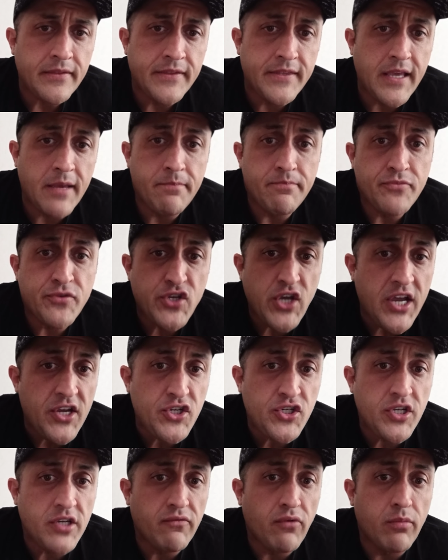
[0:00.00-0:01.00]
тем
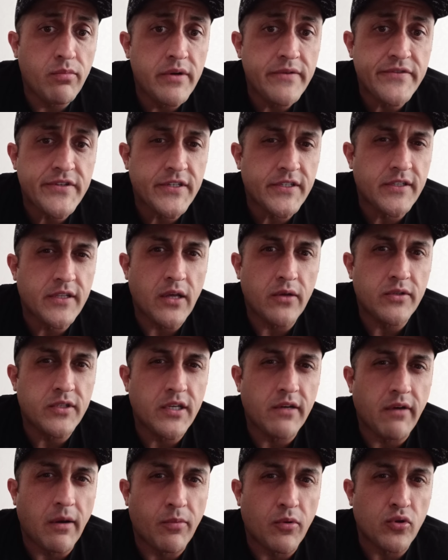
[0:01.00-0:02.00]
чаще его бывшие задают
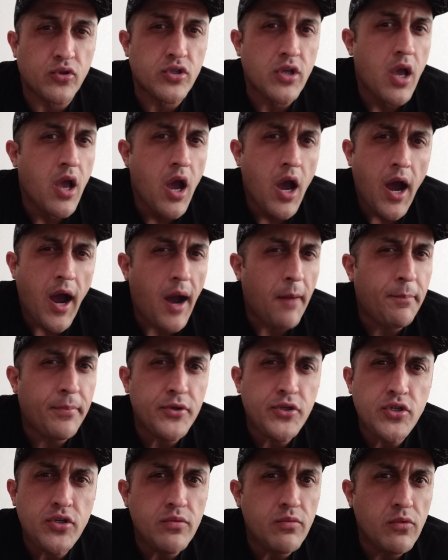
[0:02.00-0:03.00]
себе вопрос, а
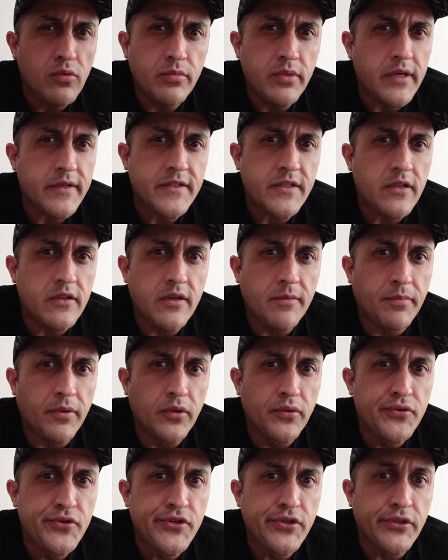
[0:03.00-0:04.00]
почему у меня с ним не
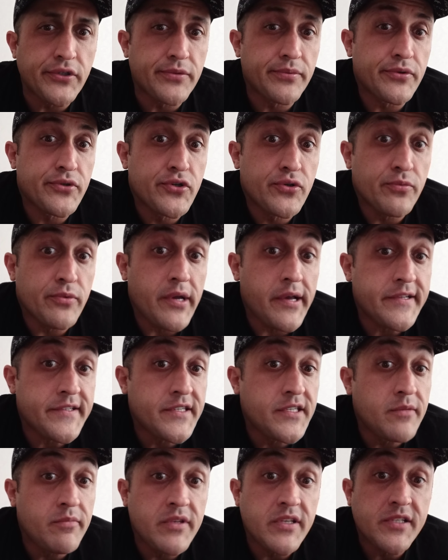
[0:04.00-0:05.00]
получилось, почему я
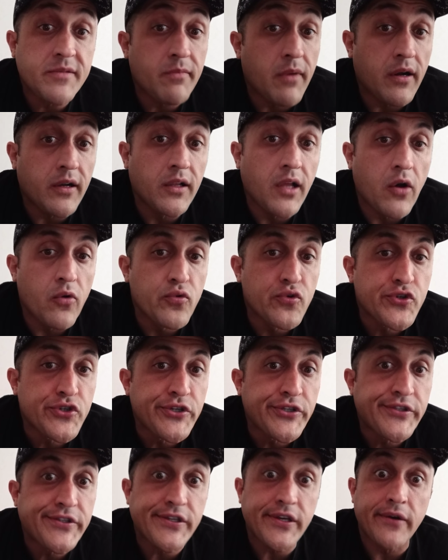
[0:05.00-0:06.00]
с ним не смогла
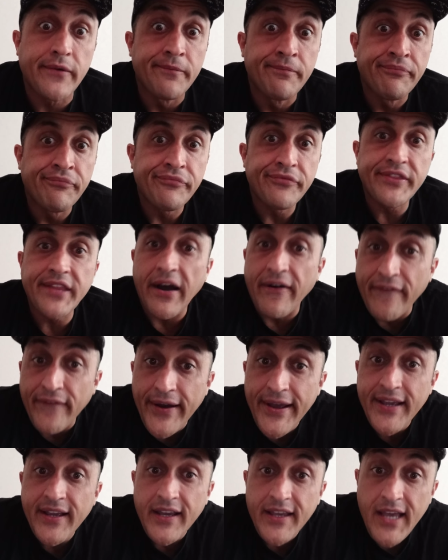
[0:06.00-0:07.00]
ужиться,
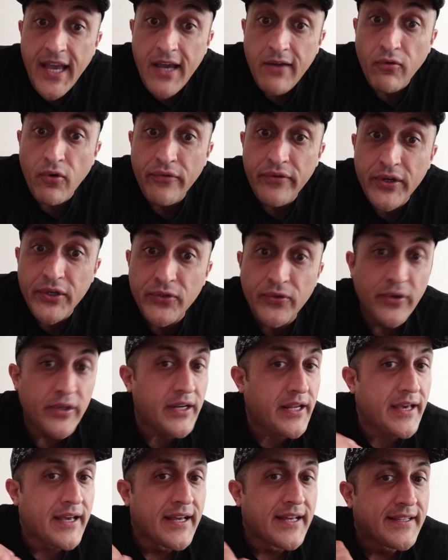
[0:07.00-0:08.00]
давай-ка я его верну,
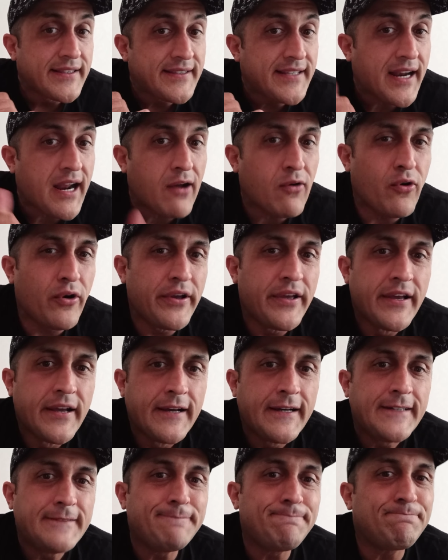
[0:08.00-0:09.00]
или, дорогой,
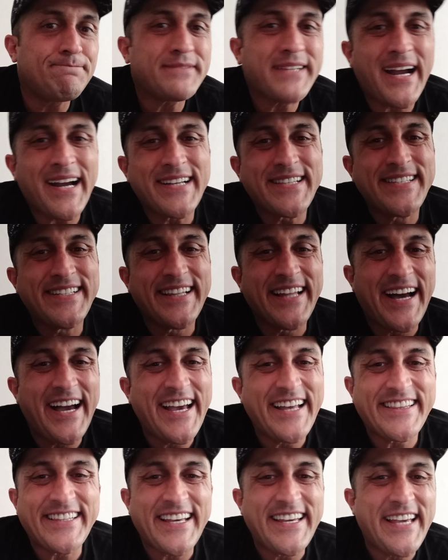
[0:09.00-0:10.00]
как дела,
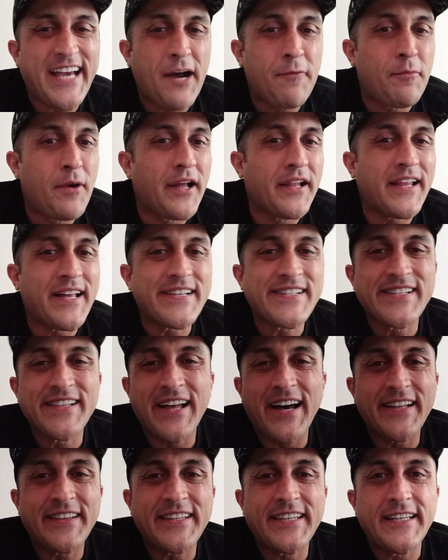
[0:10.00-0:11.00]
это я бала
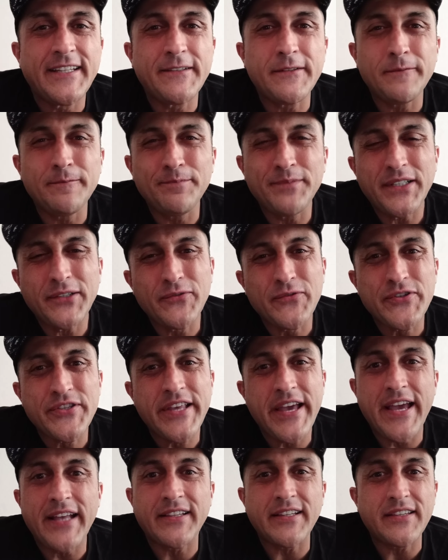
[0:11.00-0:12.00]
сладкий, ну, мне
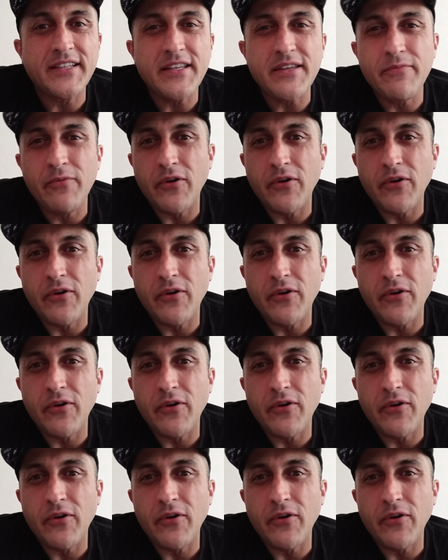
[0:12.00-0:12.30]
нужно это, ты не